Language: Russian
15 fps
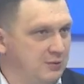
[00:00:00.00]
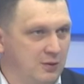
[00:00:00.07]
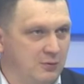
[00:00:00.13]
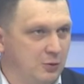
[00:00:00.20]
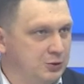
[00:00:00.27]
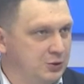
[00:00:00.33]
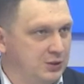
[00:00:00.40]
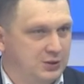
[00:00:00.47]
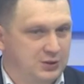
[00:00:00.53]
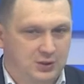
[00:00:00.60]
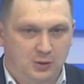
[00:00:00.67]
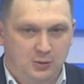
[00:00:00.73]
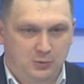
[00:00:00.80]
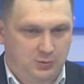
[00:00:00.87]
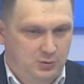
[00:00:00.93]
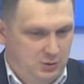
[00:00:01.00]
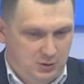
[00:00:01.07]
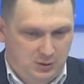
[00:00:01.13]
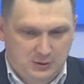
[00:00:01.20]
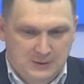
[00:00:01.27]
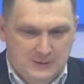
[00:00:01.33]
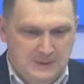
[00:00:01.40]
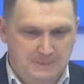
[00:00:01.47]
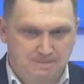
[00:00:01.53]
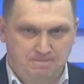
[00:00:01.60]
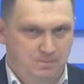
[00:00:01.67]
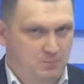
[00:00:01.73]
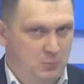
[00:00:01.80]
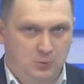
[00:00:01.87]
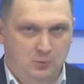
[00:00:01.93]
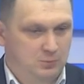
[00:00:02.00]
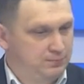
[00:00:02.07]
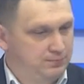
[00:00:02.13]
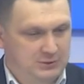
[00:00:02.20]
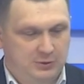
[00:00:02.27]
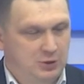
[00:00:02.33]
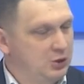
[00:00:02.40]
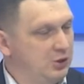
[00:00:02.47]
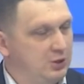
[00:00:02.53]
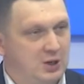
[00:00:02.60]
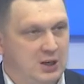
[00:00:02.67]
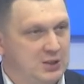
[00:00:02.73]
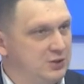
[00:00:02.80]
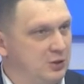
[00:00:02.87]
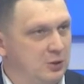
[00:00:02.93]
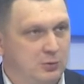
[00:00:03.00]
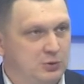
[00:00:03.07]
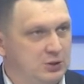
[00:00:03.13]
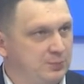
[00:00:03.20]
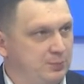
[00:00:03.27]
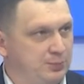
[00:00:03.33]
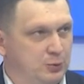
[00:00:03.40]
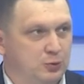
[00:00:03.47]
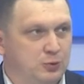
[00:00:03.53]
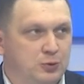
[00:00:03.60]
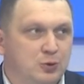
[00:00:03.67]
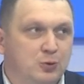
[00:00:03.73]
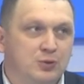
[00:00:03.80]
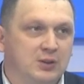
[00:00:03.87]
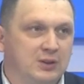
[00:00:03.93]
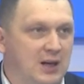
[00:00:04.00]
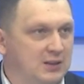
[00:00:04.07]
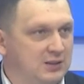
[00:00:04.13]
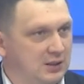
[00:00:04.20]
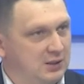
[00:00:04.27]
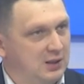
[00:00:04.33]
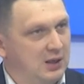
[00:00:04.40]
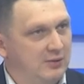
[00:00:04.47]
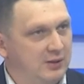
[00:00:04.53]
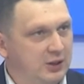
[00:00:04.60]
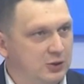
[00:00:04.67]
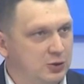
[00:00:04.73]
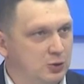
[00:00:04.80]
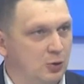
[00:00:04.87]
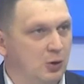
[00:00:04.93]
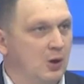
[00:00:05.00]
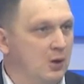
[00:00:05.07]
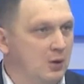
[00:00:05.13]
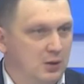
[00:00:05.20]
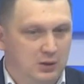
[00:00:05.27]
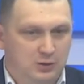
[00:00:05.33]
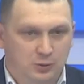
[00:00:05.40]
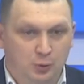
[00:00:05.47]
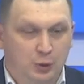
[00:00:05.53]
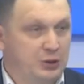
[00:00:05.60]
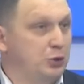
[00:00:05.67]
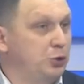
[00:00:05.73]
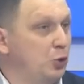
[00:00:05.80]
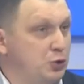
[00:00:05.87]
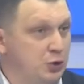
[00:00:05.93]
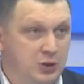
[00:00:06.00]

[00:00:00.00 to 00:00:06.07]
возраста, люди ну, совершенно разные люди. Тут трудно как-то говорить, что... Э, ну, это точно не